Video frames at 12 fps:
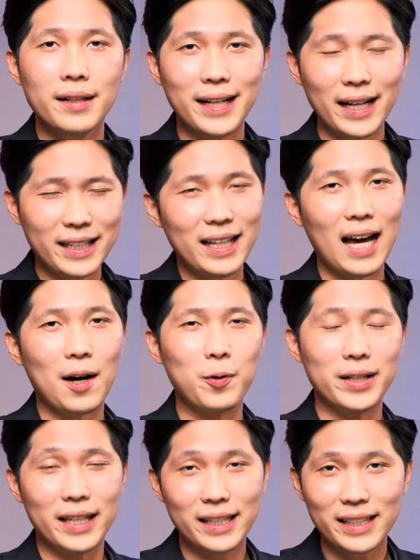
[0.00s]
นักกีฬาค
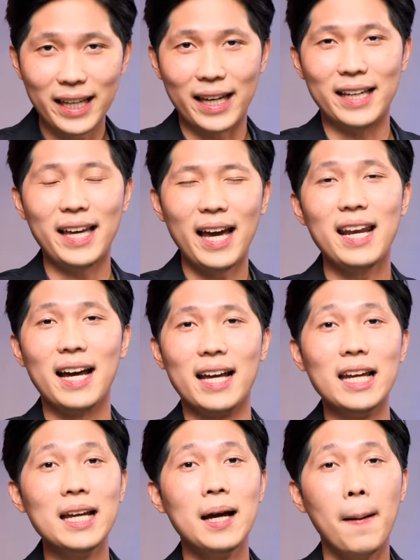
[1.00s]
นนี้เก่งแค่ไหน
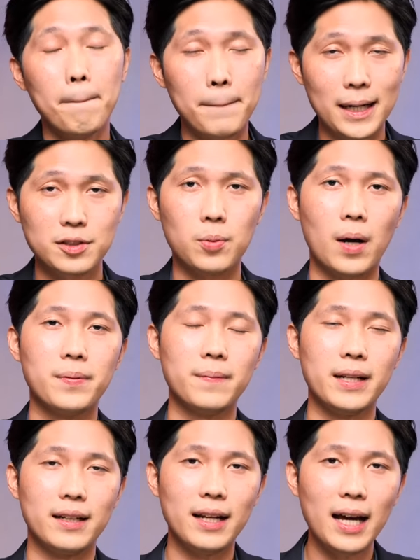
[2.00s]
ประสบความสำ
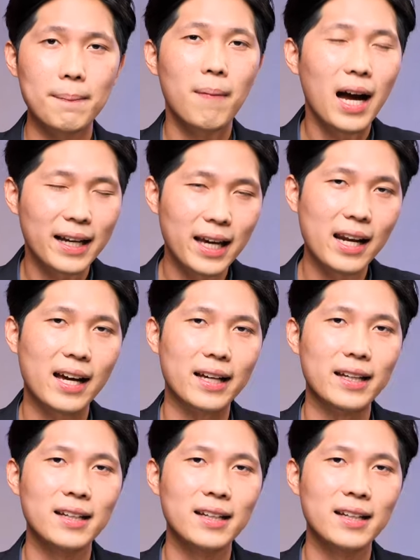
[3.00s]
เร็จได้มากแค่ไหน